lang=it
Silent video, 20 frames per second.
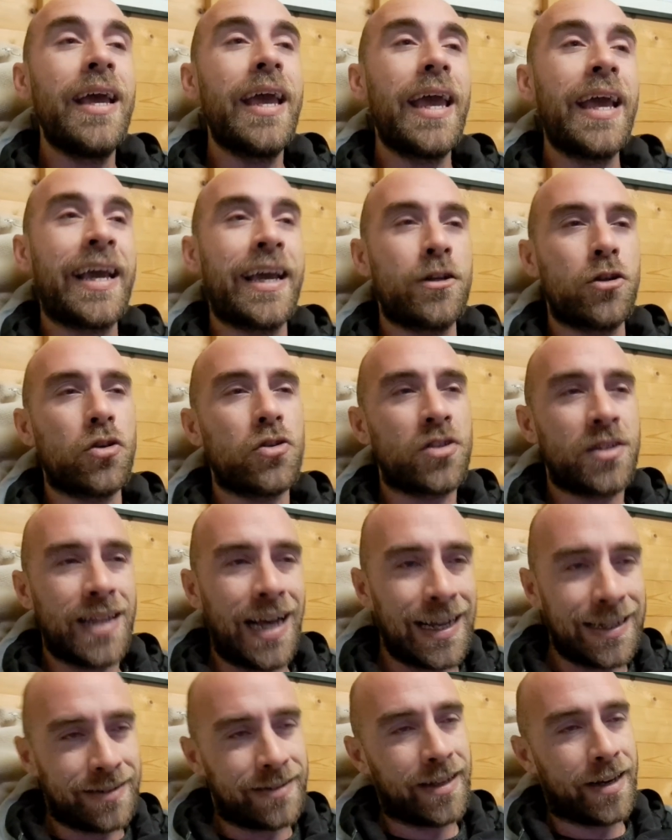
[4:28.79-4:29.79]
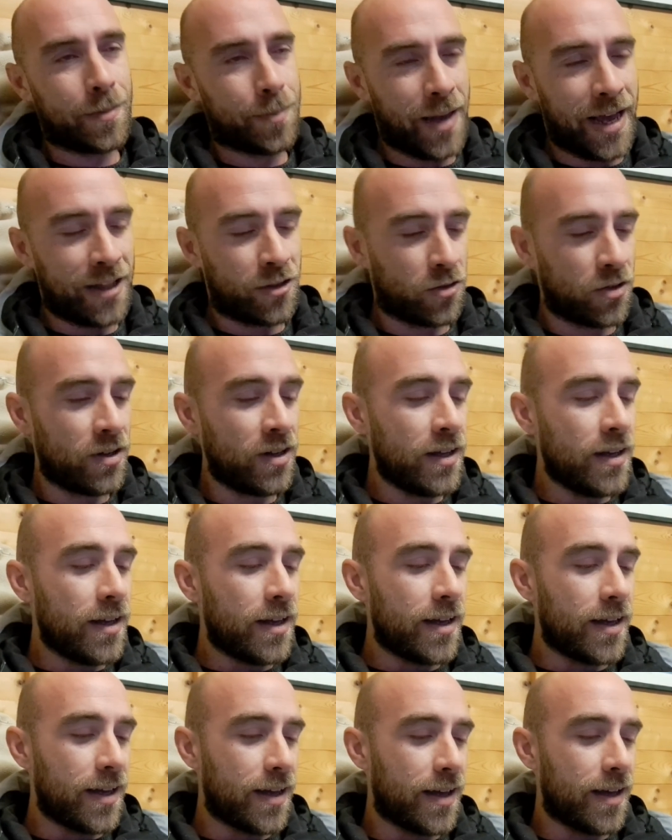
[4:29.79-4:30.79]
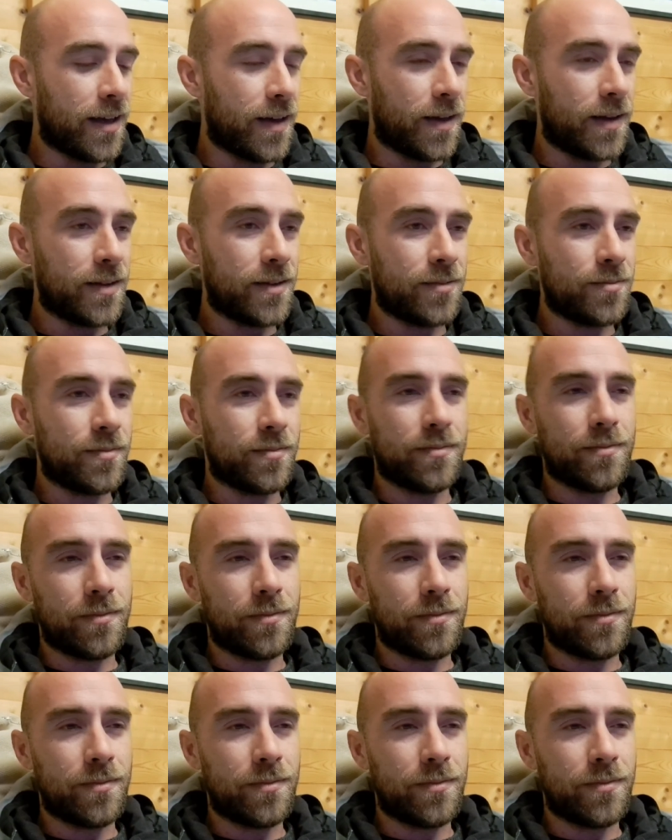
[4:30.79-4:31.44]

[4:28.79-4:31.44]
e che nonostante, ripeto, eh,